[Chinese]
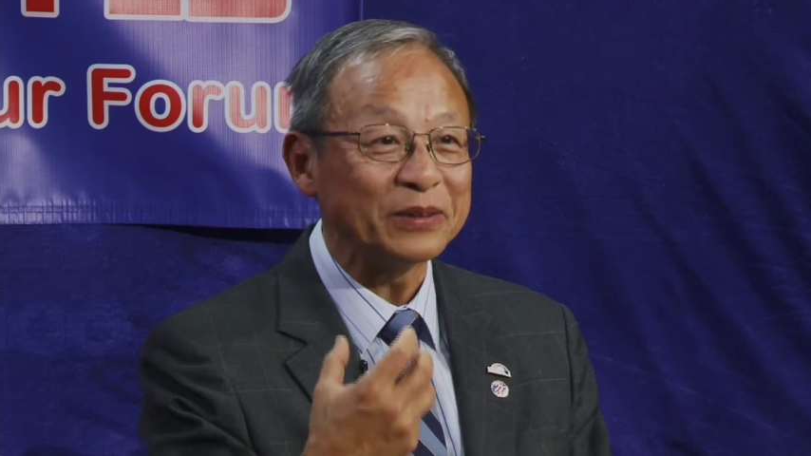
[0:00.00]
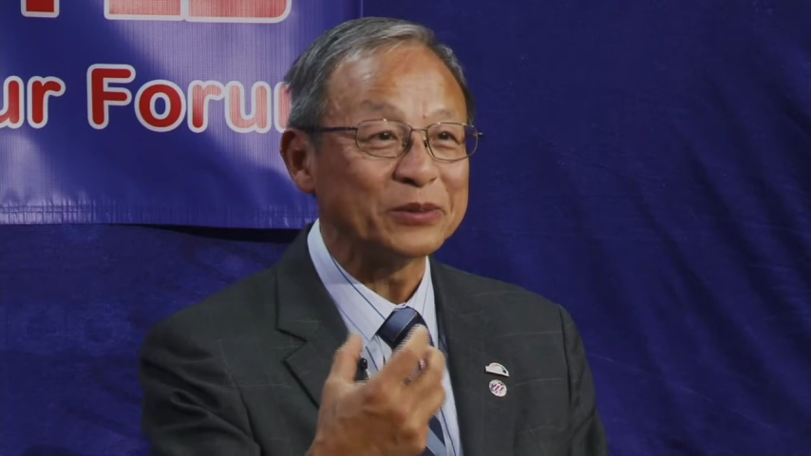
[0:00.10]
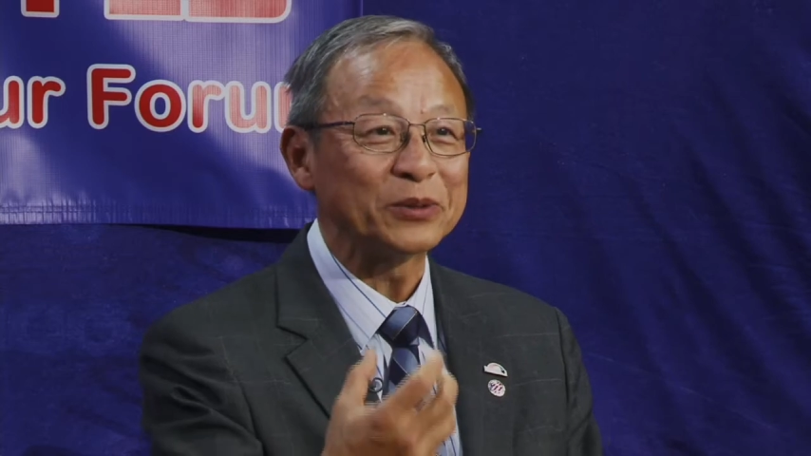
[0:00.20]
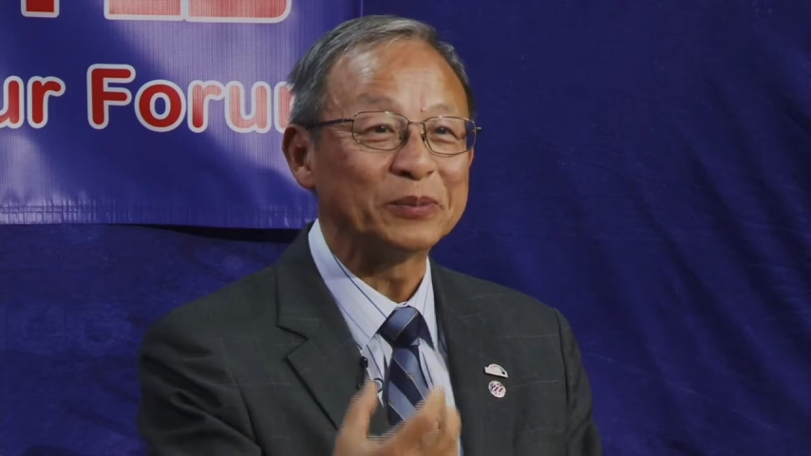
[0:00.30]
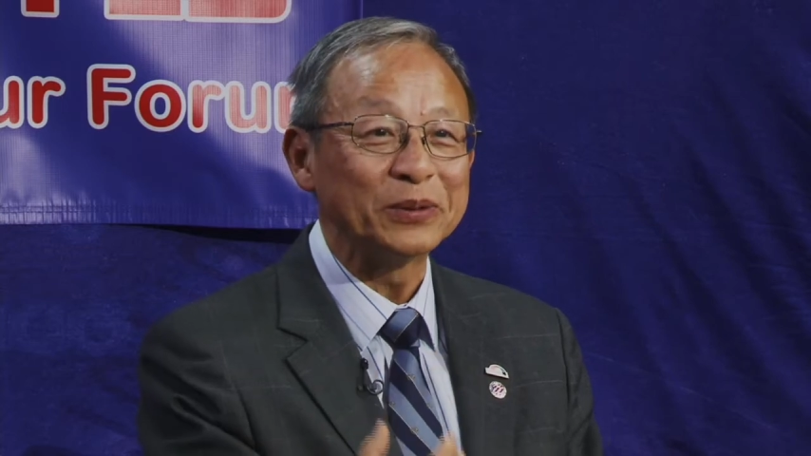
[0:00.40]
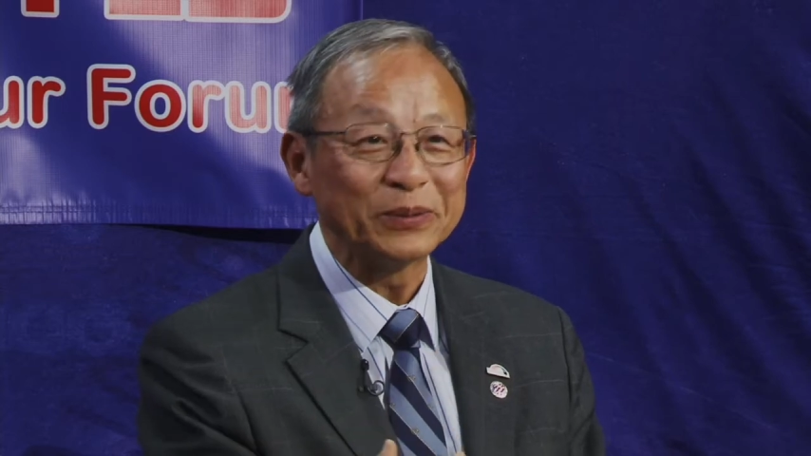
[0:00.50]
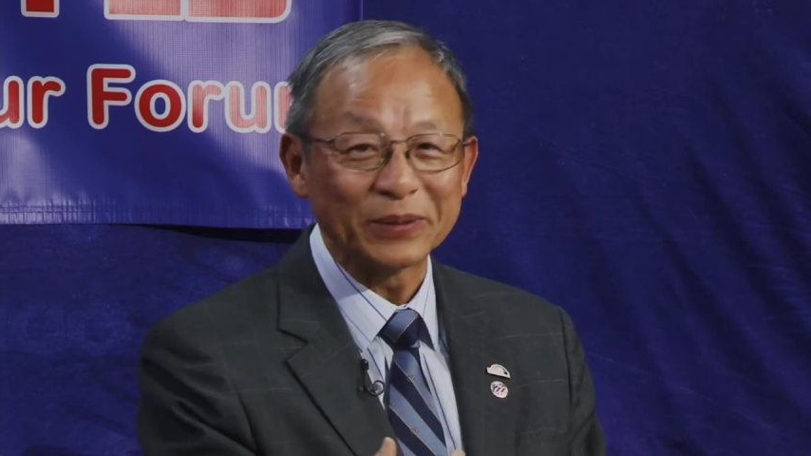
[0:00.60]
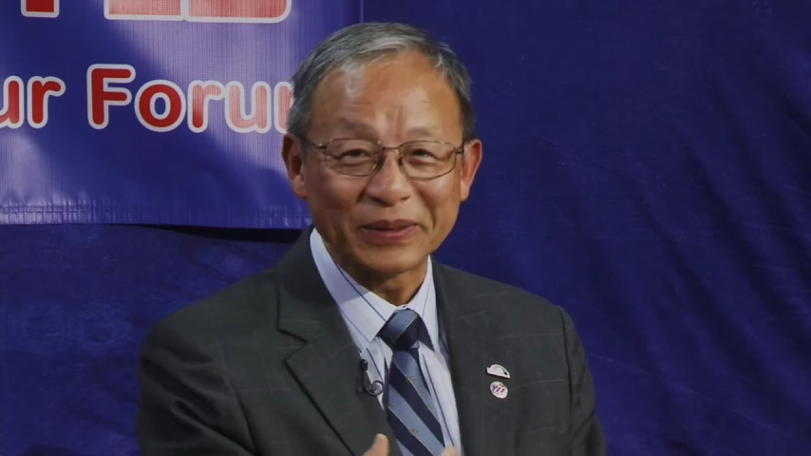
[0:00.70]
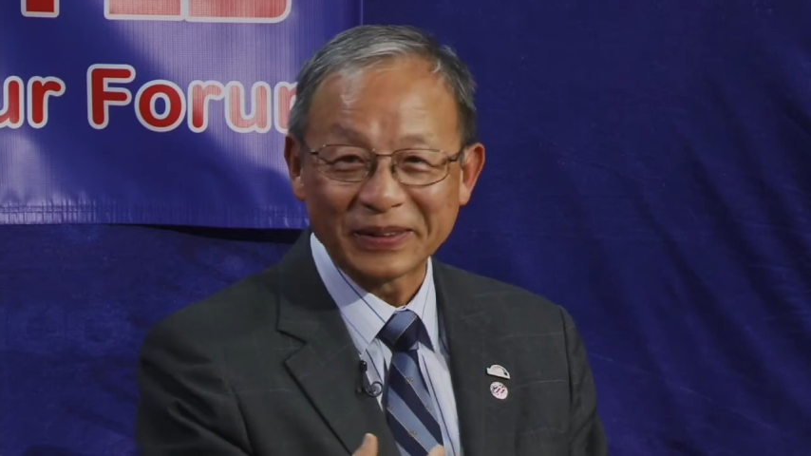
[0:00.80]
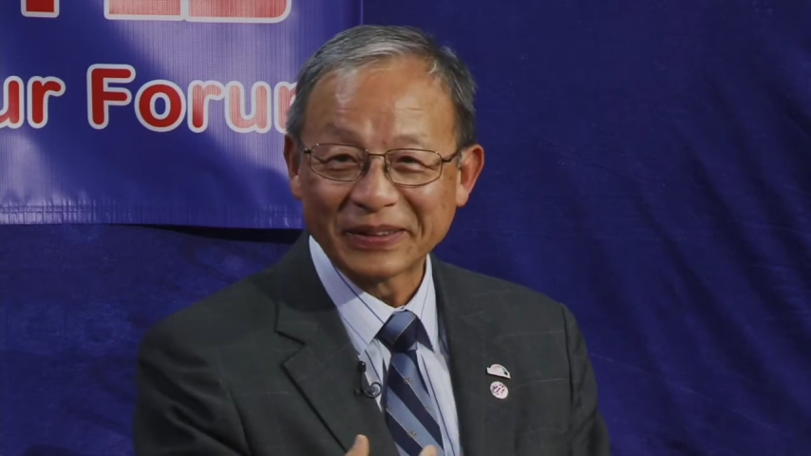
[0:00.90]

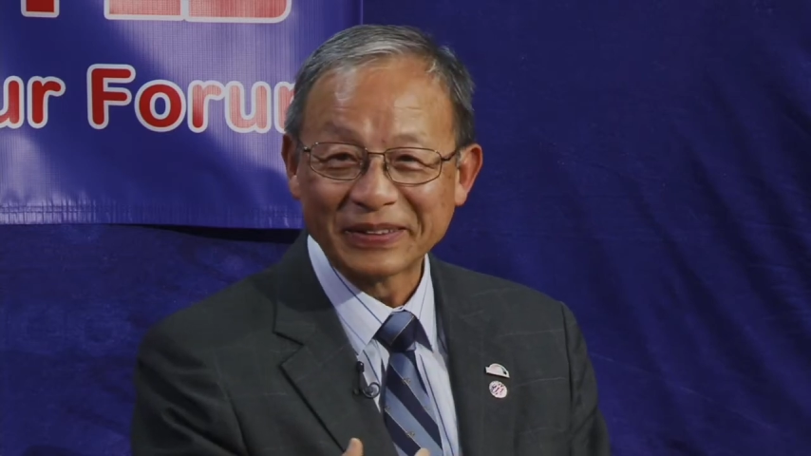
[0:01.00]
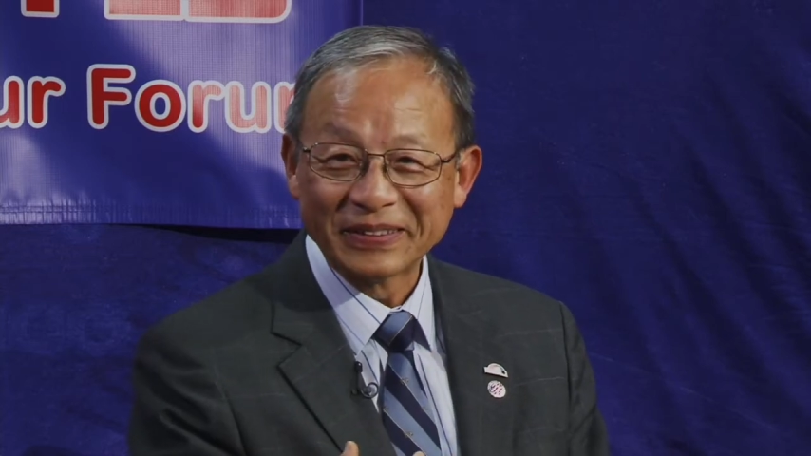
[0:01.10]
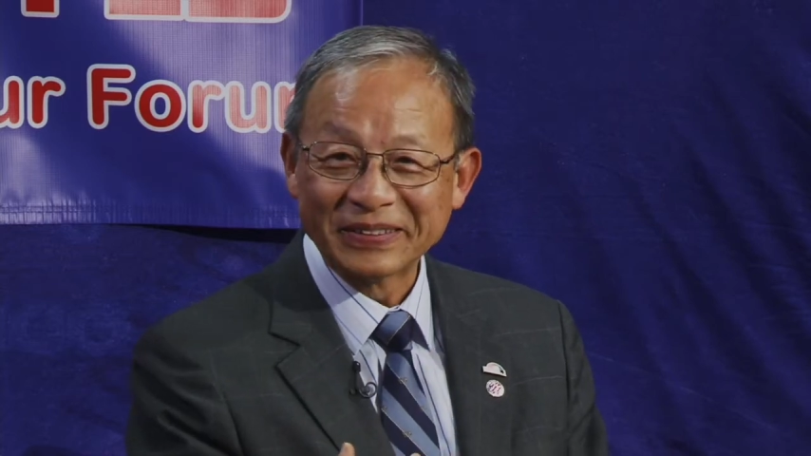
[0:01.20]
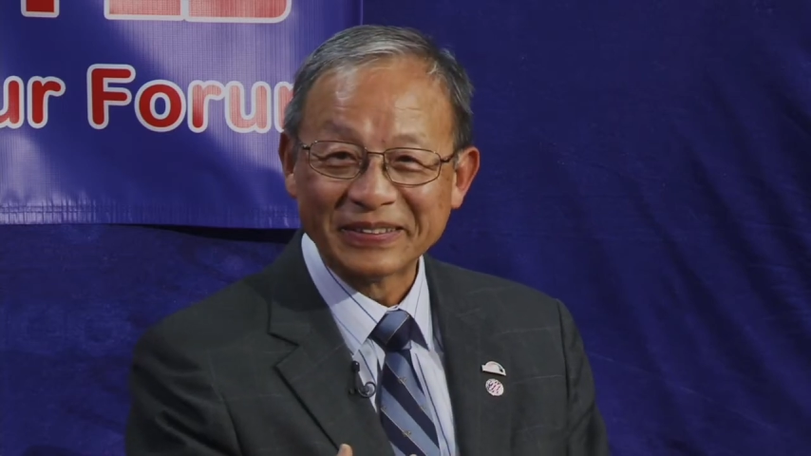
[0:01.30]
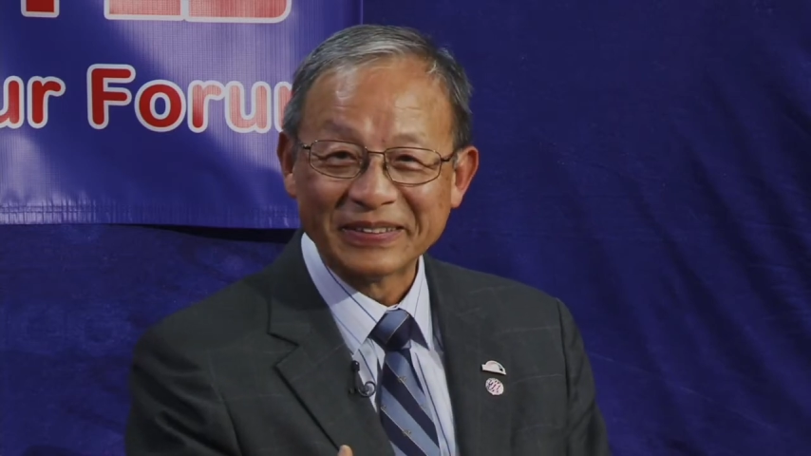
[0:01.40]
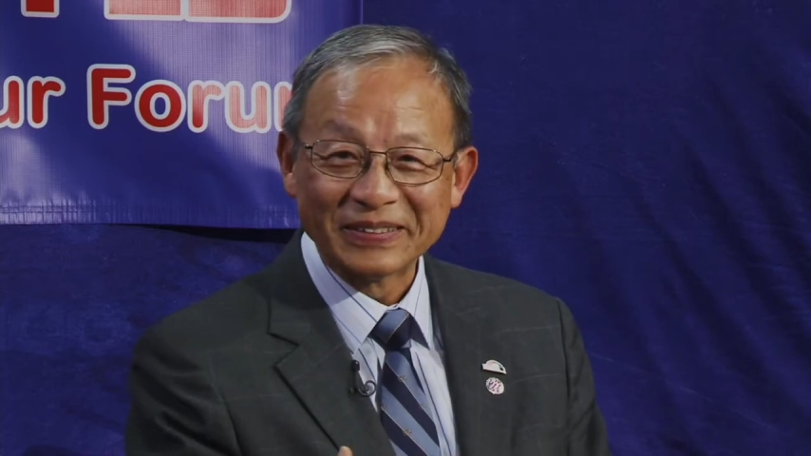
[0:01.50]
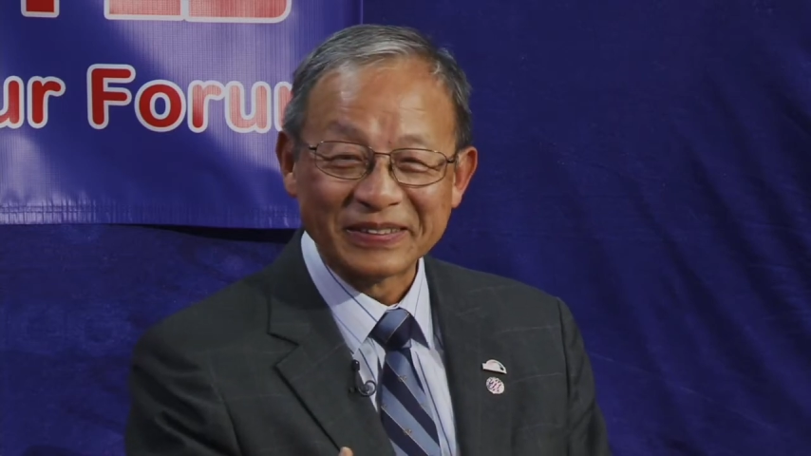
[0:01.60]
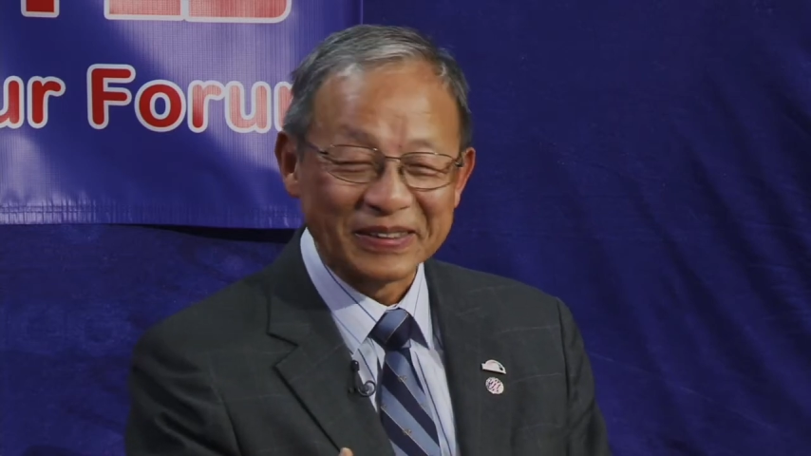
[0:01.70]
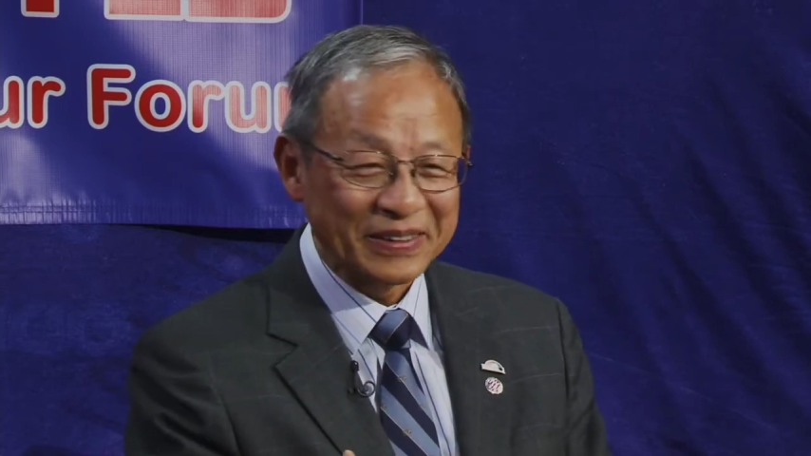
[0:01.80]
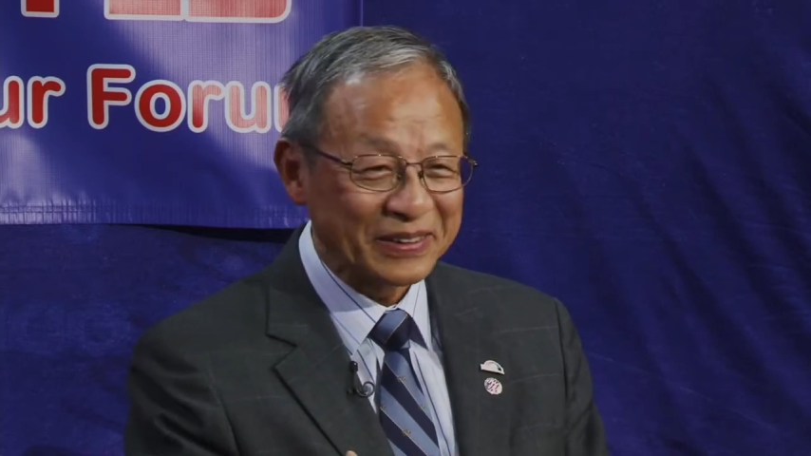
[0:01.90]
entrepreneur
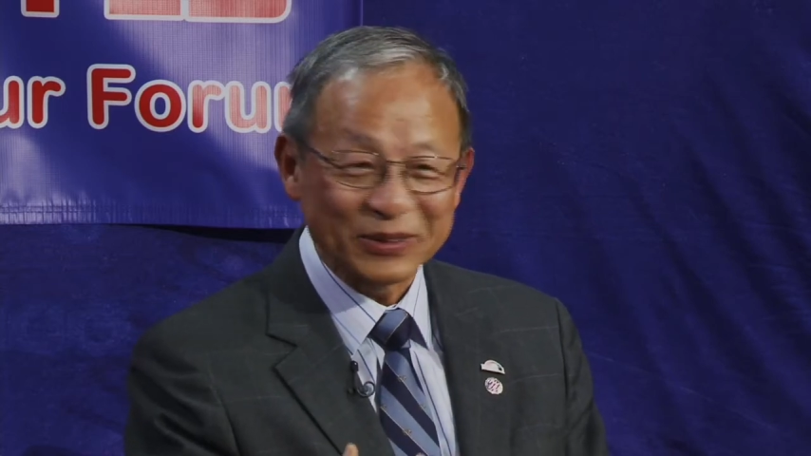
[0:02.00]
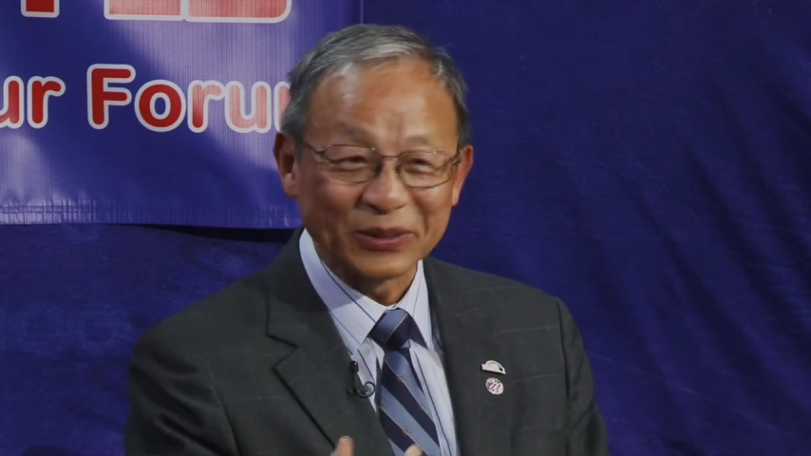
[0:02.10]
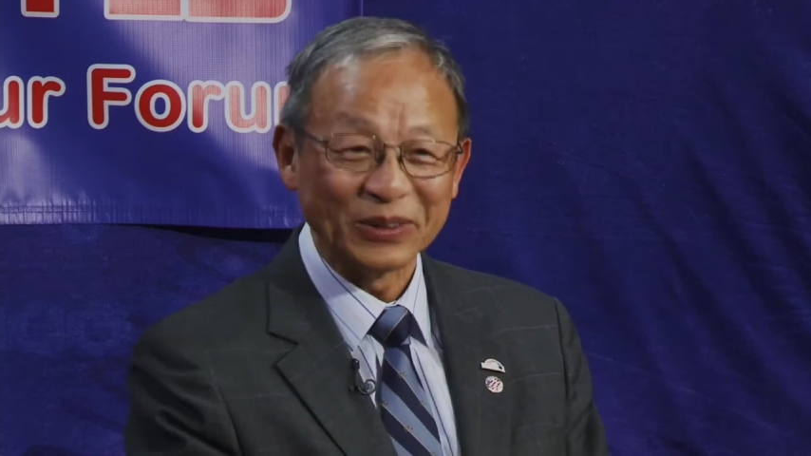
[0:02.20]
最